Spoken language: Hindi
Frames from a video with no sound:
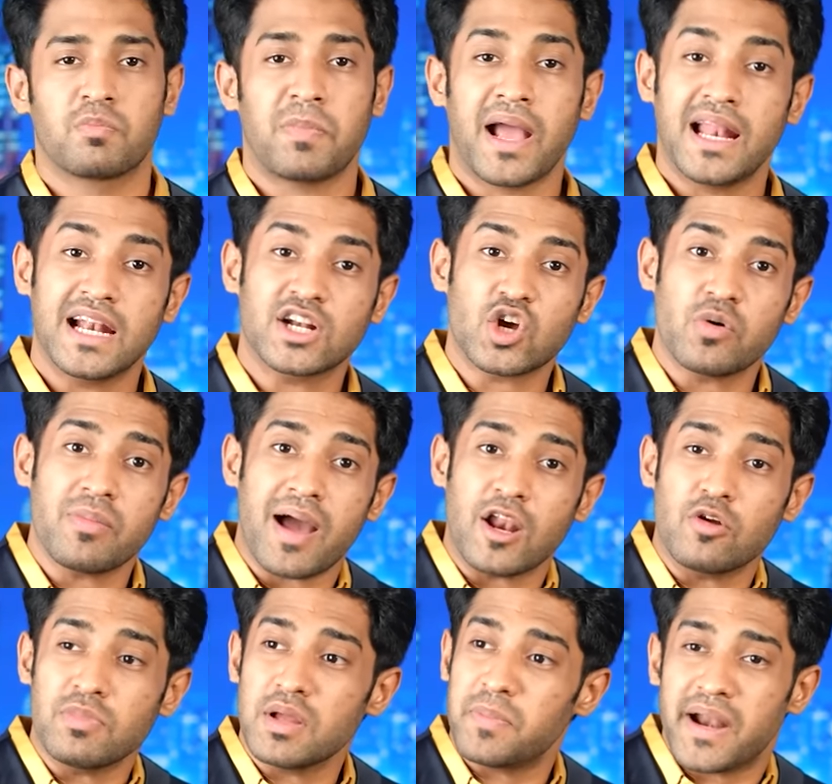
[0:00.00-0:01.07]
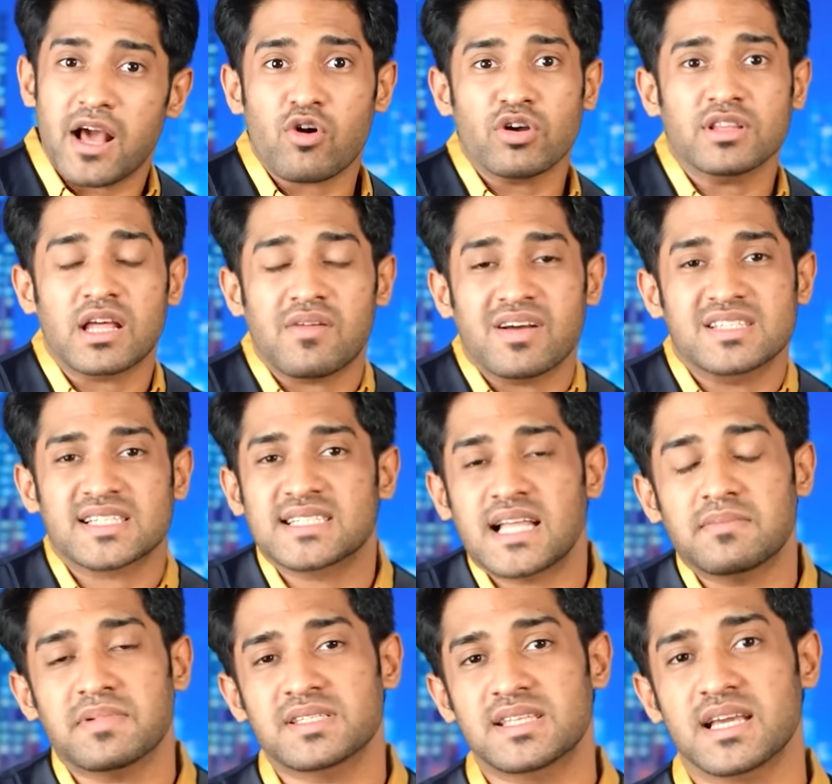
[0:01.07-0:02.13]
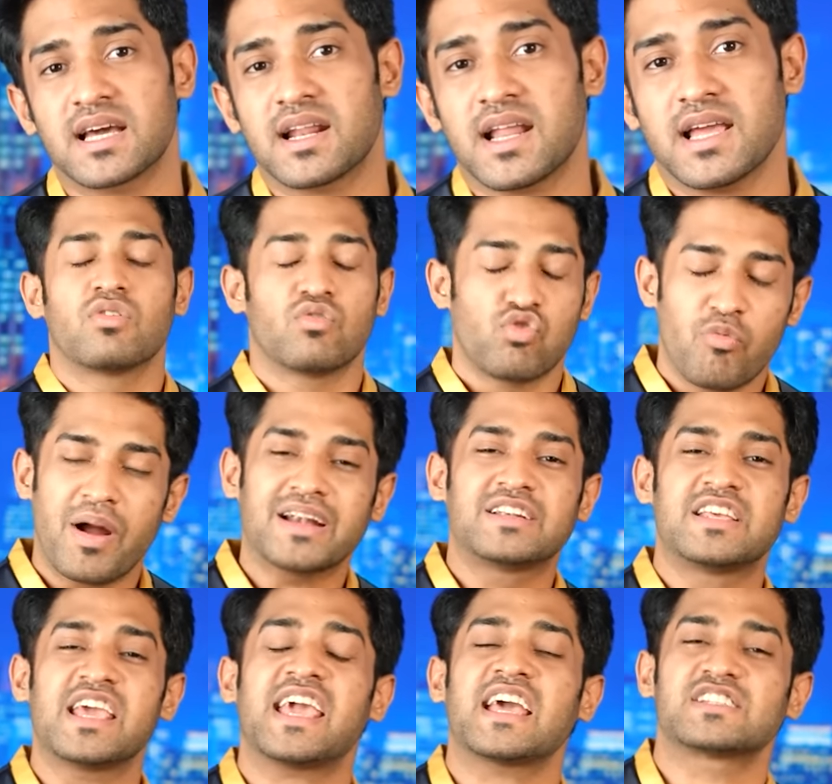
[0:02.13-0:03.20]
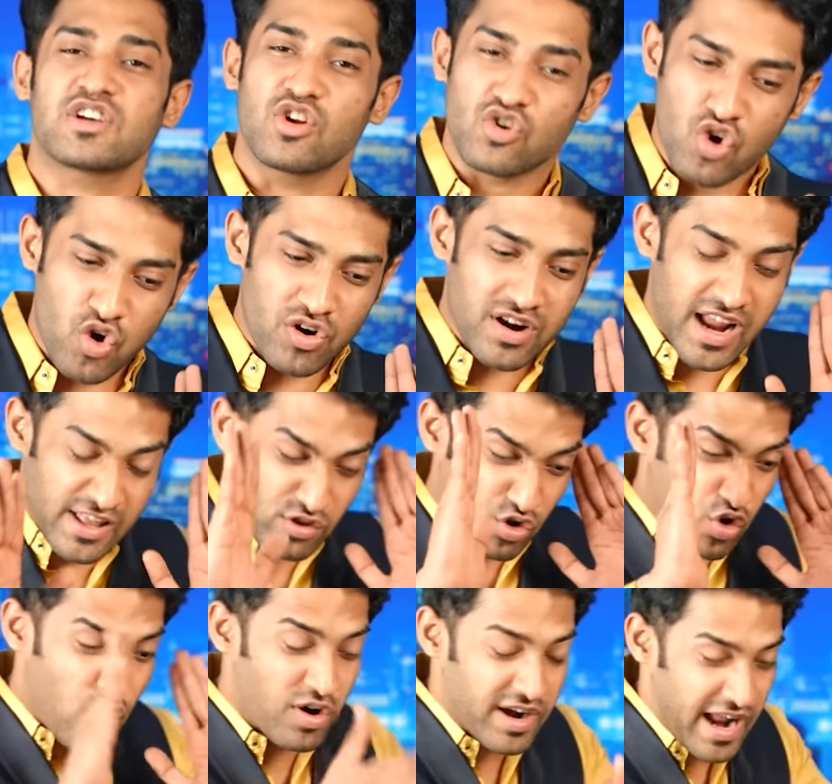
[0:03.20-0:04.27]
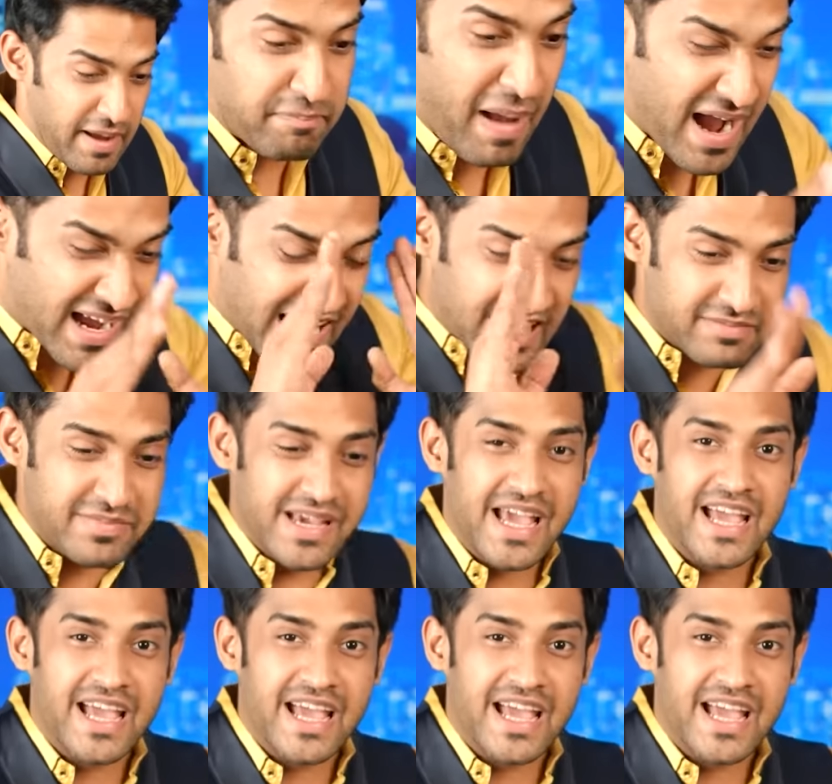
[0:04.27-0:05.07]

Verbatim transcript: पायलट को भी मालूम नहीं पड़ा कोई दरवाजे के साथ मस्ती कर रहा है वो बात ठीक है चलो खोल रहा है तो खोल रहा है पागल आदमी